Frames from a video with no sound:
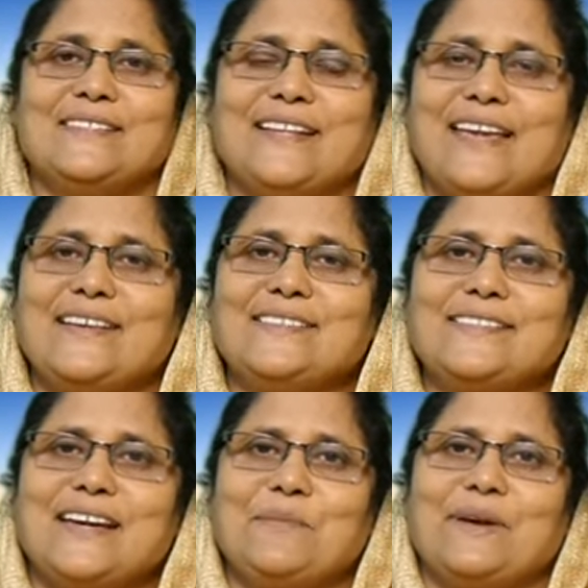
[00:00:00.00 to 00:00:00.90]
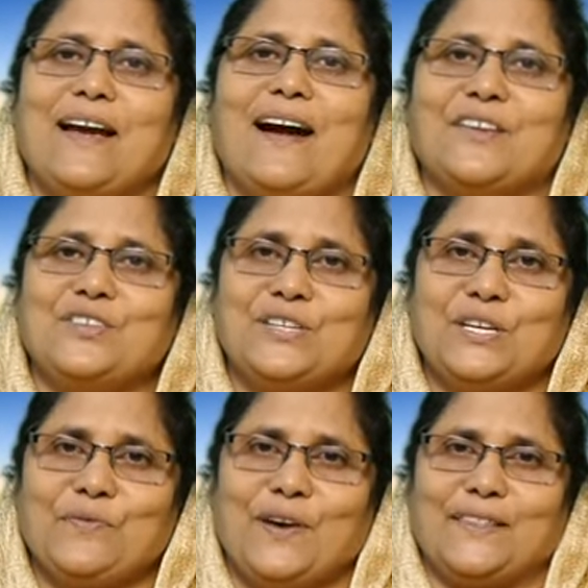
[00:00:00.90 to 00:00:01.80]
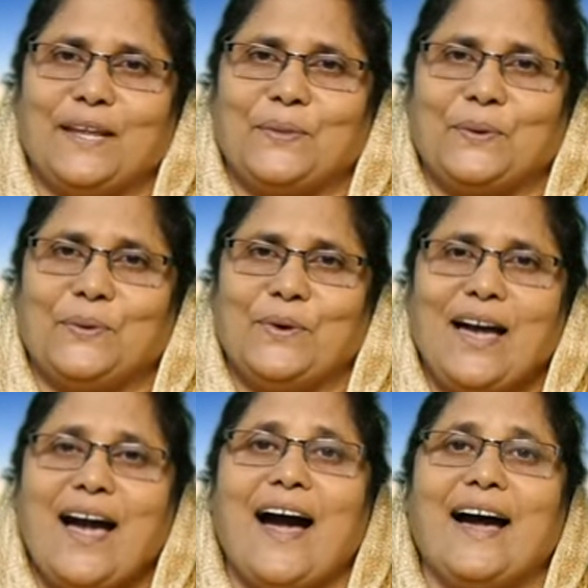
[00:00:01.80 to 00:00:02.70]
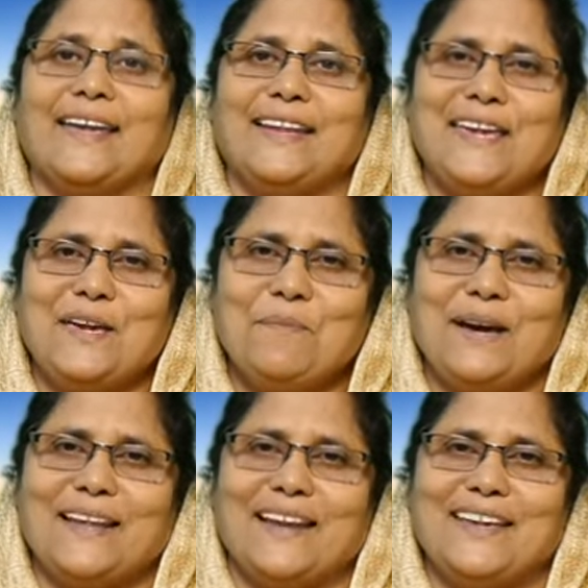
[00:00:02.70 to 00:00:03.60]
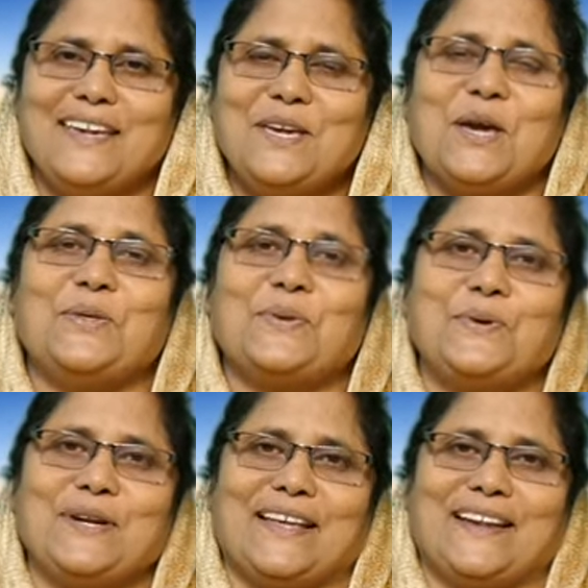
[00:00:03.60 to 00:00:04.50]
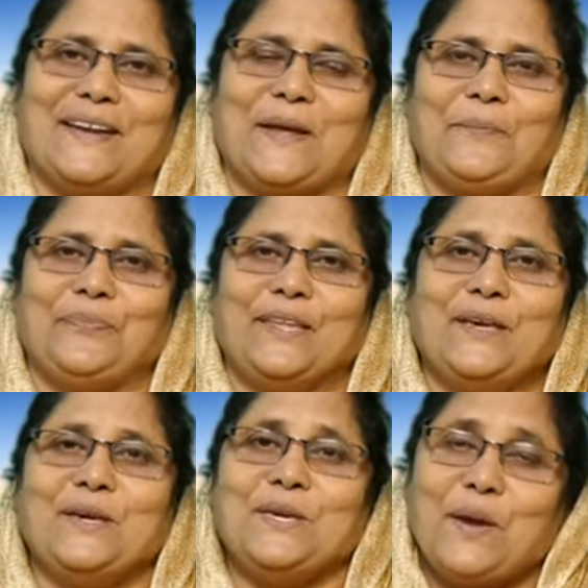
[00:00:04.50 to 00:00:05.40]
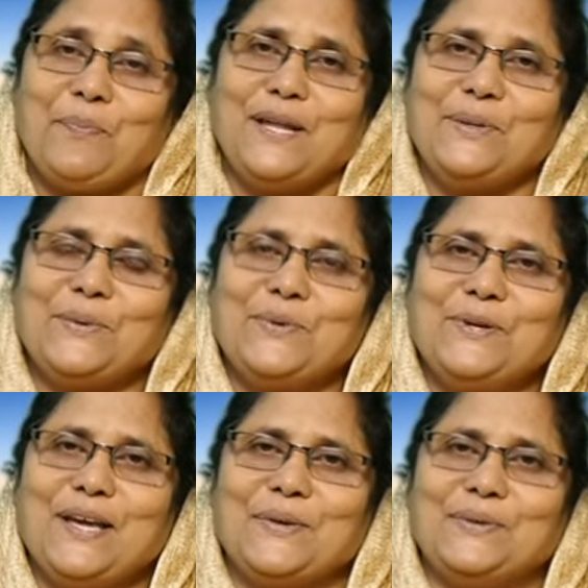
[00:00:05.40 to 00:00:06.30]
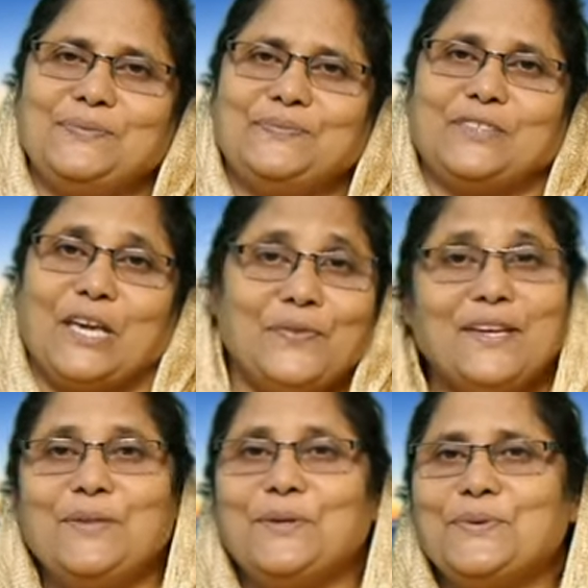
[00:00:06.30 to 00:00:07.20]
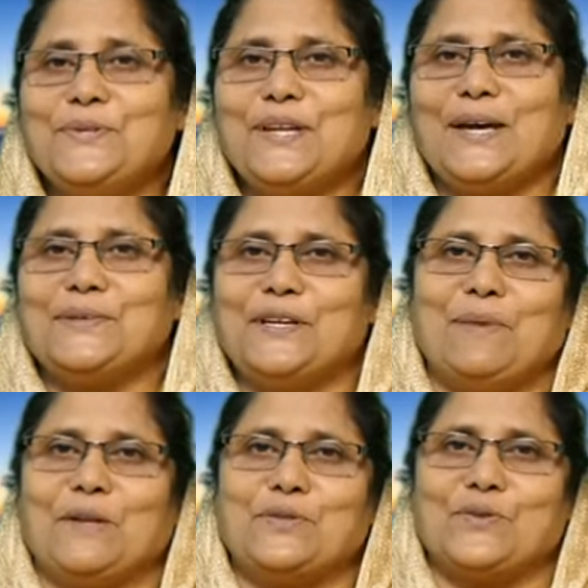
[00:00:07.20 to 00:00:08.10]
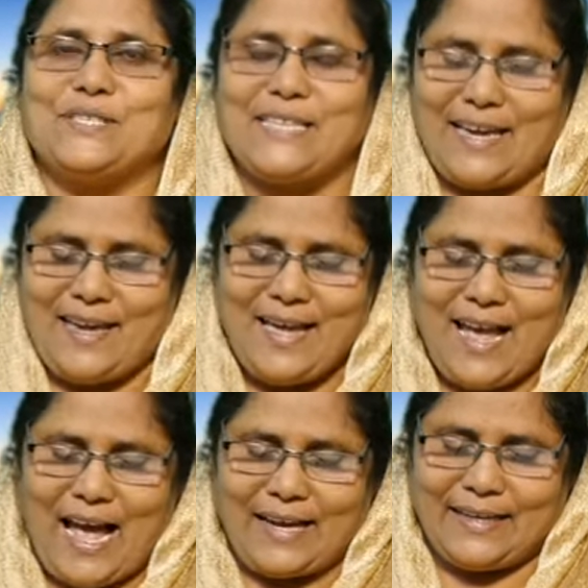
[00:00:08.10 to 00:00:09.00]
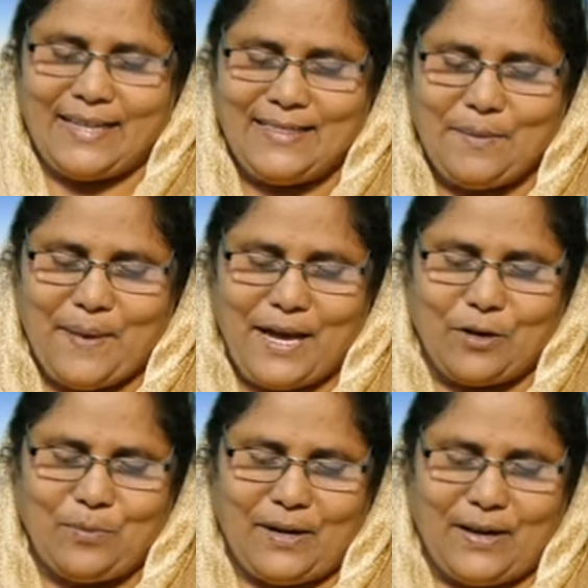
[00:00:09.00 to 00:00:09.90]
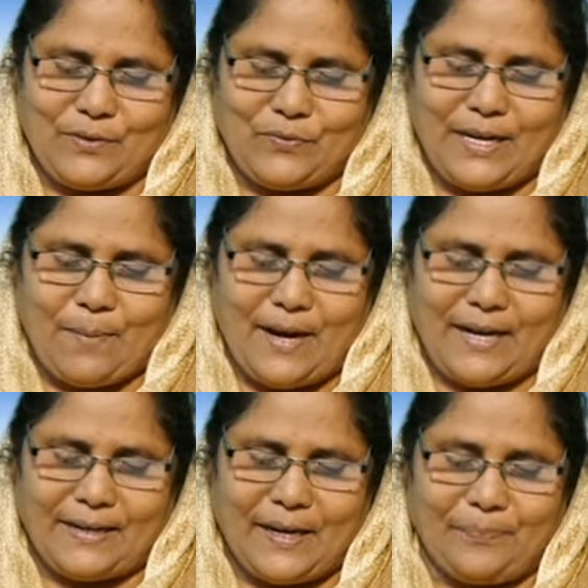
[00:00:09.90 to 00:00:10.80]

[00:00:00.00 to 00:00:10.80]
శ్రేయస్కరమైన ఆశీర్వాదాలతో ఆయనే మనల్ని ఎదుర్కొంటారంట ఎప్పుడు ఎదుర్కొంటారు ఎందుకు ఎదుర్కొంటారు అని మనం చూస్తే ఆ క్రింద భాగంలో ఉన్న మాట